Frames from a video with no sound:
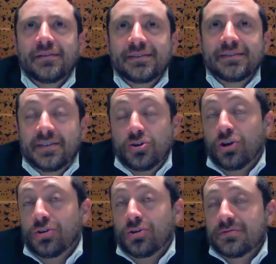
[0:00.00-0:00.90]
Si
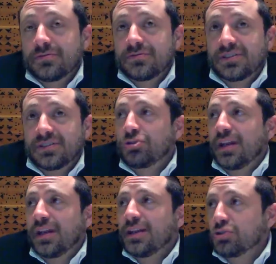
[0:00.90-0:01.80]
no, si no
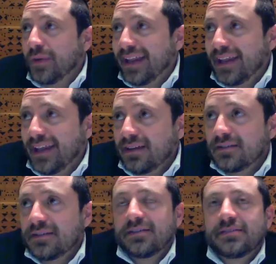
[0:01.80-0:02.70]
tienes luz verde,
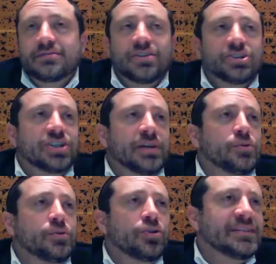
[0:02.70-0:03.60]
si
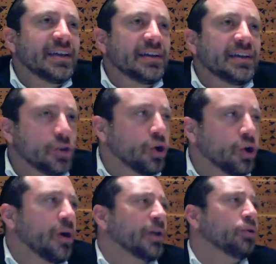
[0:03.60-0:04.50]
Hashem no dice, yo
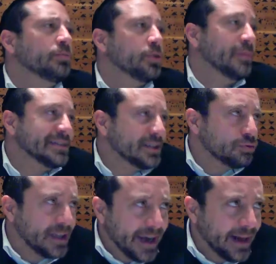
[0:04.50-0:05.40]
lo hago, por más que
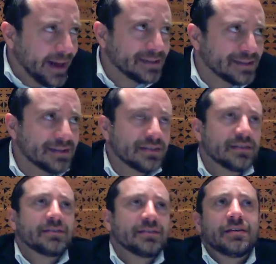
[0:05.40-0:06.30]
tú quieras,
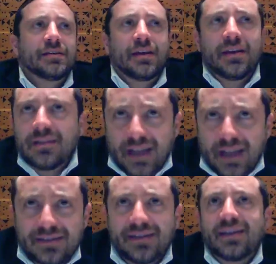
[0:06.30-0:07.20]

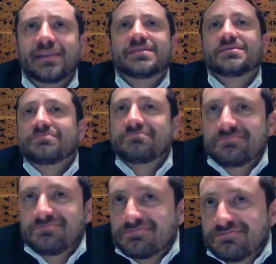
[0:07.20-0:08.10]
intentes,
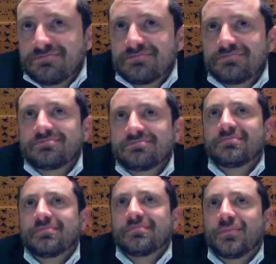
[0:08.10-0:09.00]

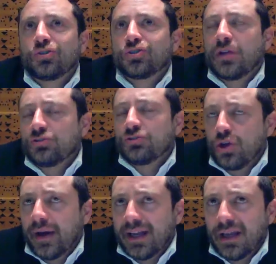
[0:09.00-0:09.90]
los resultados
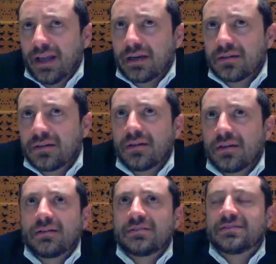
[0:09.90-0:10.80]
no van a llegar.
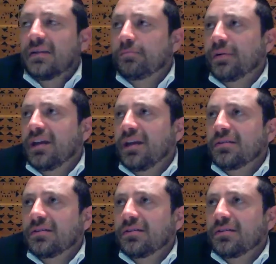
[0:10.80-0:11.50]
Siempre